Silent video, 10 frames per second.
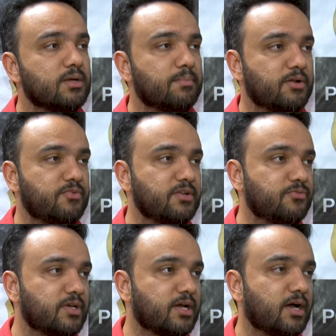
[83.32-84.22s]
para
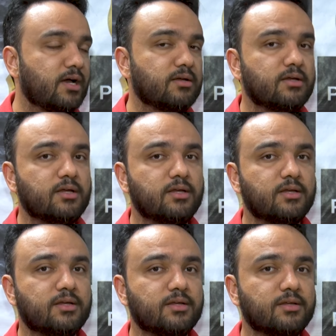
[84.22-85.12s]
verificar
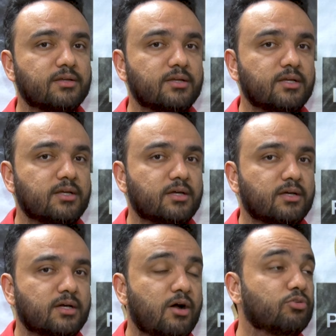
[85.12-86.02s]
é,
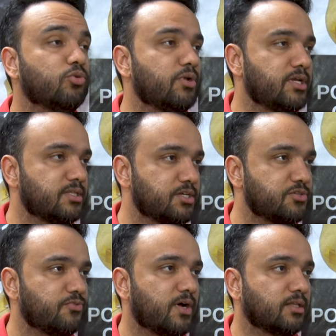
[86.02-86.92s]
a autoria
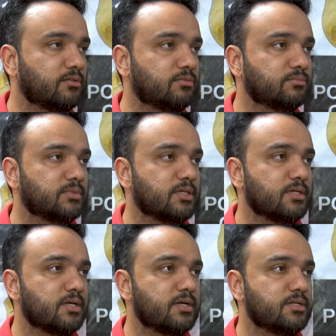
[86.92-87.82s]
deste fato.
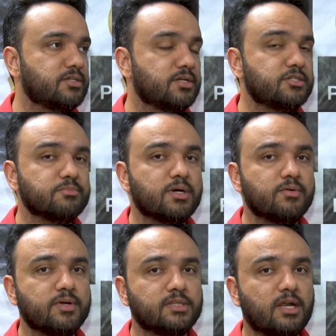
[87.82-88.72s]
Né? É, de
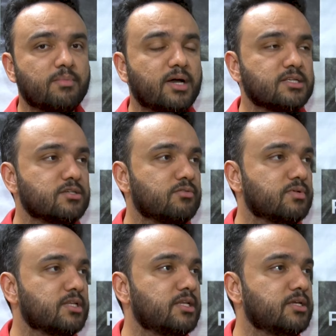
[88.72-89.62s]
antemão, aí trabalha-se com
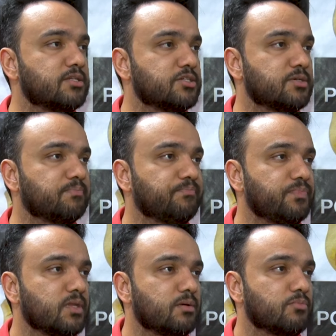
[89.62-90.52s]
uma linha de
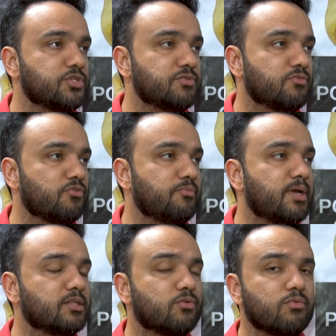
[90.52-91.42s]
possível
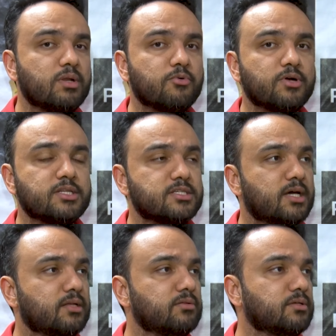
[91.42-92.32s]
envolvimento com crime
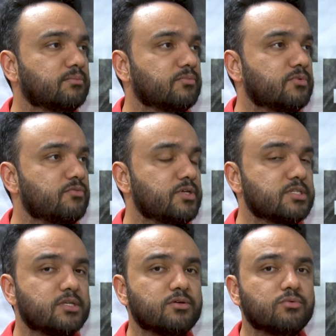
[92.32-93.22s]
organizado, né? uma
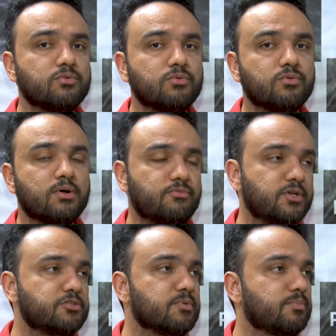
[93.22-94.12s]
vez que o, o, a
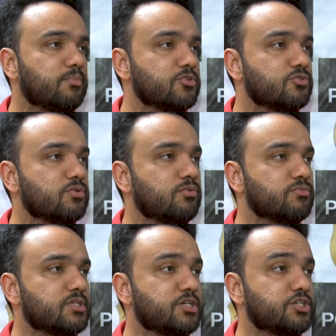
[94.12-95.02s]
vítima possui
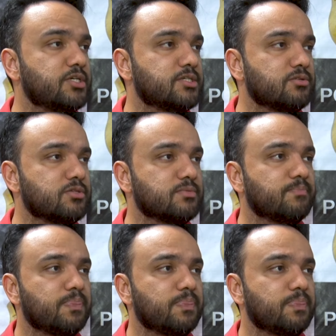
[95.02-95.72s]
alguns registros